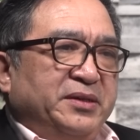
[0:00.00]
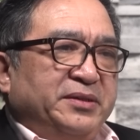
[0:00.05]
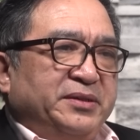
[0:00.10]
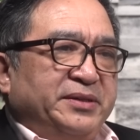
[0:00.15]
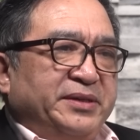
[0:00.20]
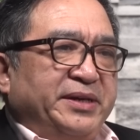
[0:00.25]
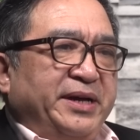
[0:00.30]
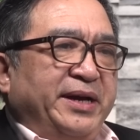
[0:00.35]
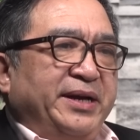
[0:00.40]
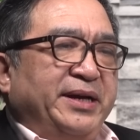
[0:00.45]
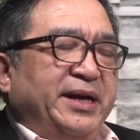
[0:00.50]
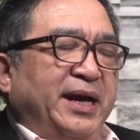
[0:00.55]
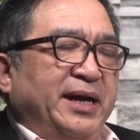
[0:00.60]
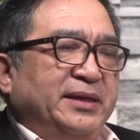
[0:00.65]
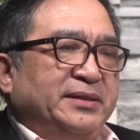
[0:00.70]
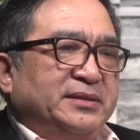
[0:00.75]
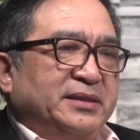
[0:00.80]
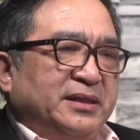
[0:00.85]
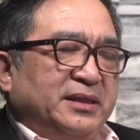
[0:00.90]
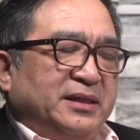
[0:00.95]
你看
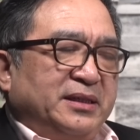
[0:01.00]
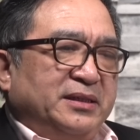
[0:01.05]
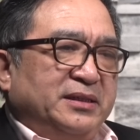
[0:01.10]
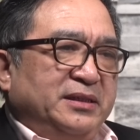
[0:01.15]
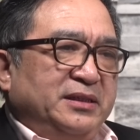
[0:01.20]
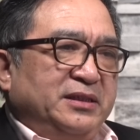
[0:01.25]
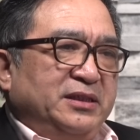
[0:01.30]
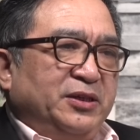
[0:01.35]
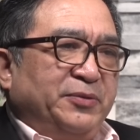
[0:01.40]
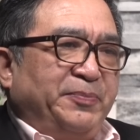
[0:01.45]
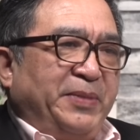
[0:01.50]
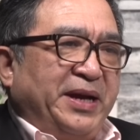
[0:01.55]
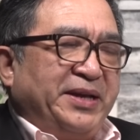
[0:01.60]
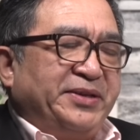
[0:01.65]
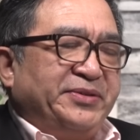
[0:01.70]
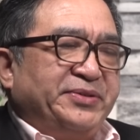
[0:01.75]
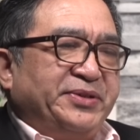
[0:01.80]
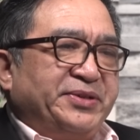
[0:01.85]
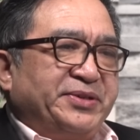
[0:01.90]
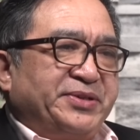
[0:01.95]
看这个一九八
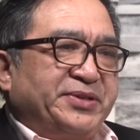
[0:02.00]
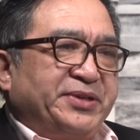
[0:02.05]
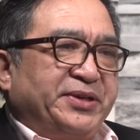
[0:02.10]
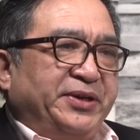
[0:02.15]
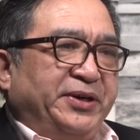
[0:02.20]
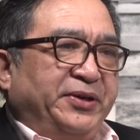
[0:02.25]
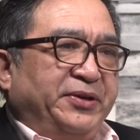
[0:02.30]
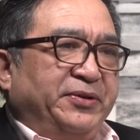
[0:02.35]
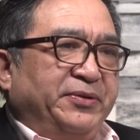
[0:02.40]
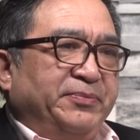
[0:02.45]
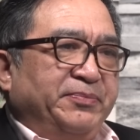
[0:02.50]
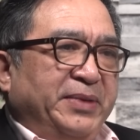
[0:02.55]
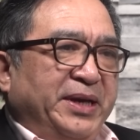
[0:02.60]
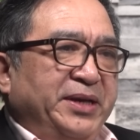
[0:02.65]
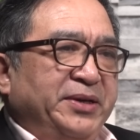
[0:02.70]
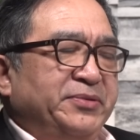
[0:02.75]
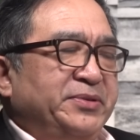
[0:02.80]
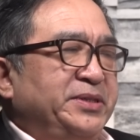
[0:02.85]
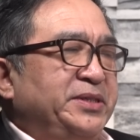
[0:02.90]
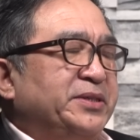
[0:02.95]
九年之后，
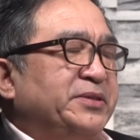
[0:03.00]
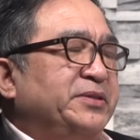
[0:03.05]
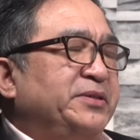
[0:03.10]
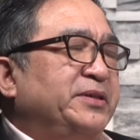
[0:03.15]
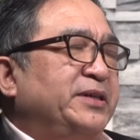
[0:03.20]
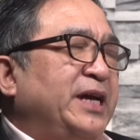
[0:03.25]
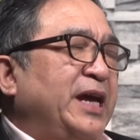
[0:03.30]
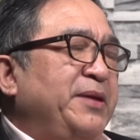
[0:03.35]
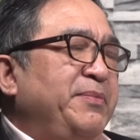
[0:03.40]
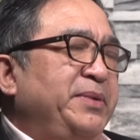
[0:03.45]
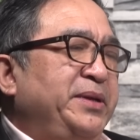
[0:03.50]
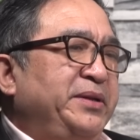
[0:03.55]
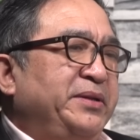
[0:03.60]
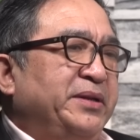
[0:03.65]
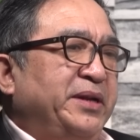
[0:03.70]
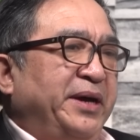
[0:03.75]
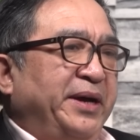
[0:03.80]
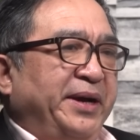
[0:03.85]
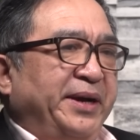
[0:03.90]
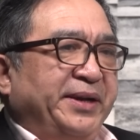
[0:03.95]
没有几个革命
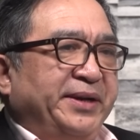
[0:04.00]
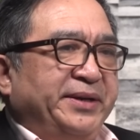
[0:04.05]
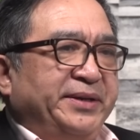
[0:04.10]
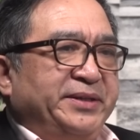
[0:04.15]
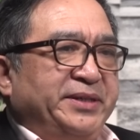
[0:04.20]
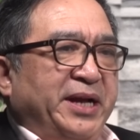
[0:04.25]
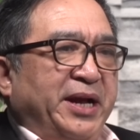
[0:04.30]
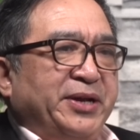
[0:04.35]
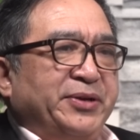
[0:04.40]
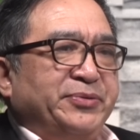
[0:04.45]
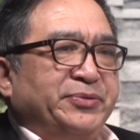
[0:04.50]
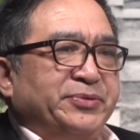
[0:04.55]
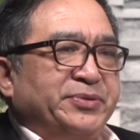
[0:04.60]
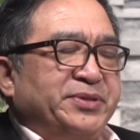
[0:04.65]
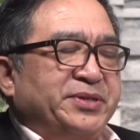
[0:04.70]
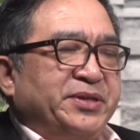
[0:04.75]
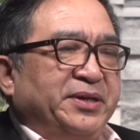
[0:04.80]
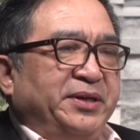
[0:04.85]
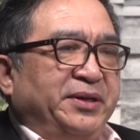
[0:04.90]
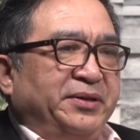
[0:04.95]
啊成功
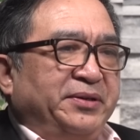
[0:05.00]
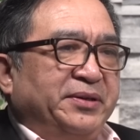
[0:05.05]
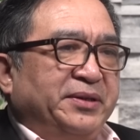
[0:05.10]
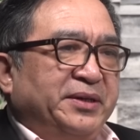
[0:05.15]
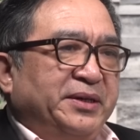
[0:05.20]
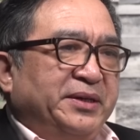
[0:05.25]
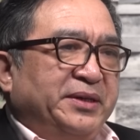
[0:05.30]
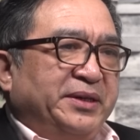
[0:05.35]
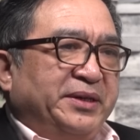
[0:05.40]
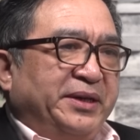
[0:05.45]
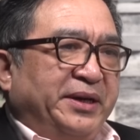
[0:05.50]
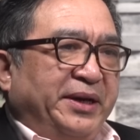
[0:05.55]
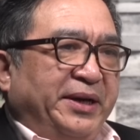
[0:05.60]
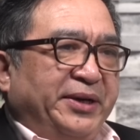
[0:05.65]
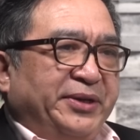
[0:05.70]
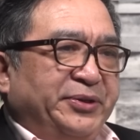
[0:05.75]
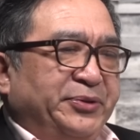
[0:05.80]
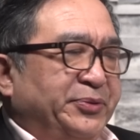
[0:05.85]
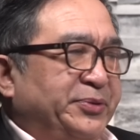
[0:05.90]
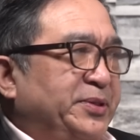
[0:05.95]
之后
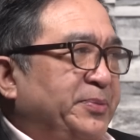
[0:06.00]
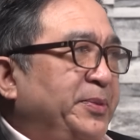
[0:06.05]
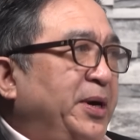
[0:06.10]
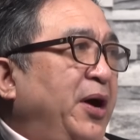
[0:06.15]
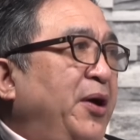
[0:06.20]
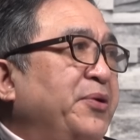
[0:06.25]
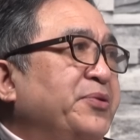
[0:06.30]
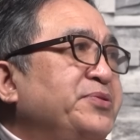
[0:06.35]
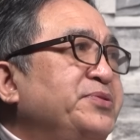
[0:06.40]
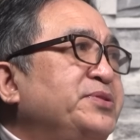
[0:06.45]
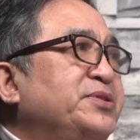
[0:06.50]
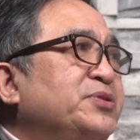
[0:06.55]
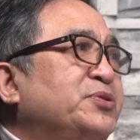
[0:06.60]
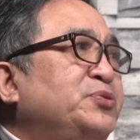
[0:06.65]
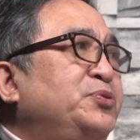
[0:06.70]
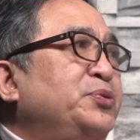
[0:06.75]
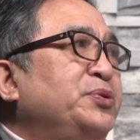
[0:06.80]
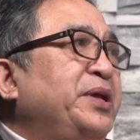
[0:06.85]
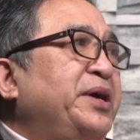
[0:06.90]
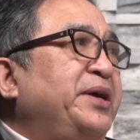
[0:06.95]
啊有什么好日子
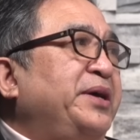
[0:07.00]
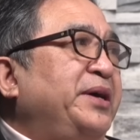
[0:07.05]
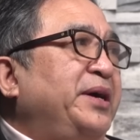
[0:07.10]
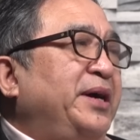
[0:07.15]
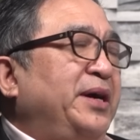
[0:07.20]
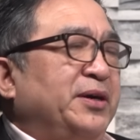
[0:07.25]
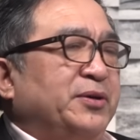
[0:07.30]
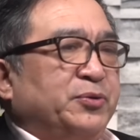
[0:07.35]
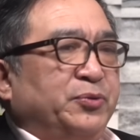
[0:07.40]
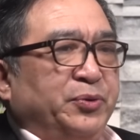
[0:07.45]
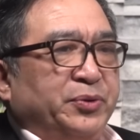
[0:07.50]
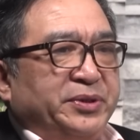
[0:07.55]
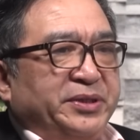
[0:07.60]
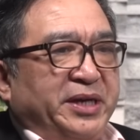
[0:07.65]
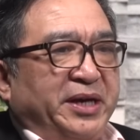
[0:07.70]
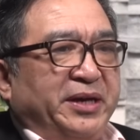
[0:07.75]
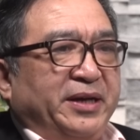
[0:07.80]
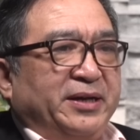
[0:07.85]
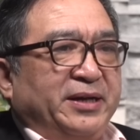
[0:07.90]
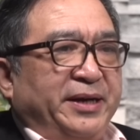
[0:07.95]
过的啊？国
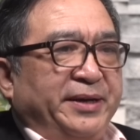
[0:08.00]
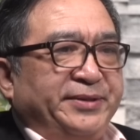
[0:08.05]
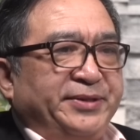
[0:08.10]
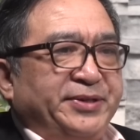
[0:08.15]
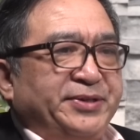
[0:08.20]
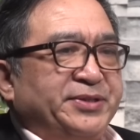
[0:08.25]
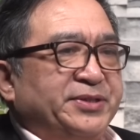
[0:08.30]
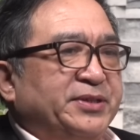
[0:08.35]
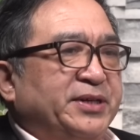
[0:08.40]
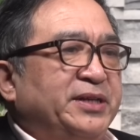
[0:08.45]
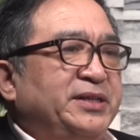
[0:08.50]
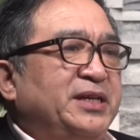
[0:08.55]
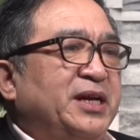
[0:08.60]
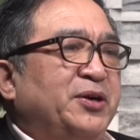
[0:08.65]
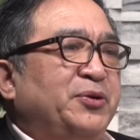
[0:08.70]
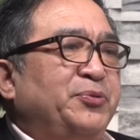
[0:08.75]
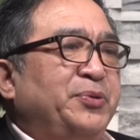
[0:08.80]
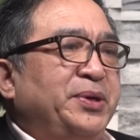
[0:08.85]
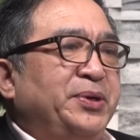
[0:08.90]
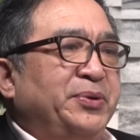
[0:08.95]
家甚至更加
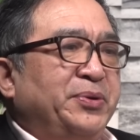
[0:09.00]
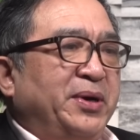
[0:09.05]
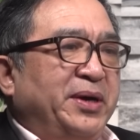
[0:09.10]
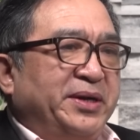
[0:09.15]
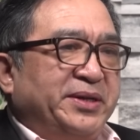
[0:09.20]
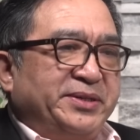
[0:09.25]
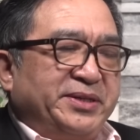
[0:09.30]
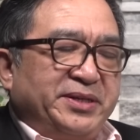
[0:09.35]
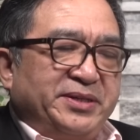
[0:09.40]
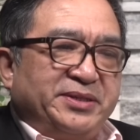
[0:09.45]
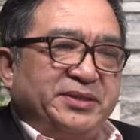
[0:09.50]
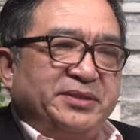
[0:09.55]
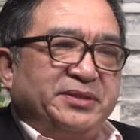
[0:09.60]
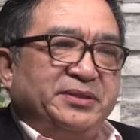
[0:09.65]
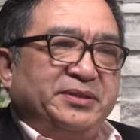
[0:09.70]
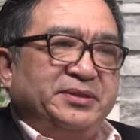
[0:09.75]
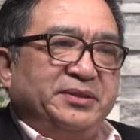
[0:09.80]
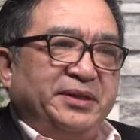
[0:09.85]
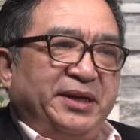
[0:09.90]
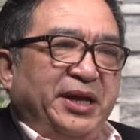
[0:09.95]
混乱，甚
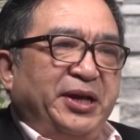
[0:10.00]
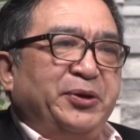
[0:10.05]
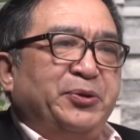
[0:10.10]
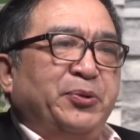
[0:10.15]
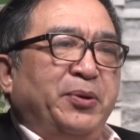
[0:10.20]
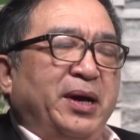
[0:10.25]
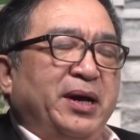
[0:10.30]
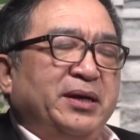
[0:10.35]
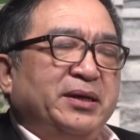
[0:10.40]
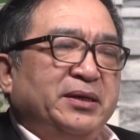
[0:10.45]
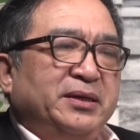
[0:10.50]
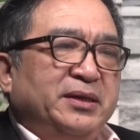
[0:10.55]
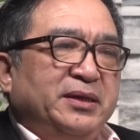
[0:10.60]
至内乱。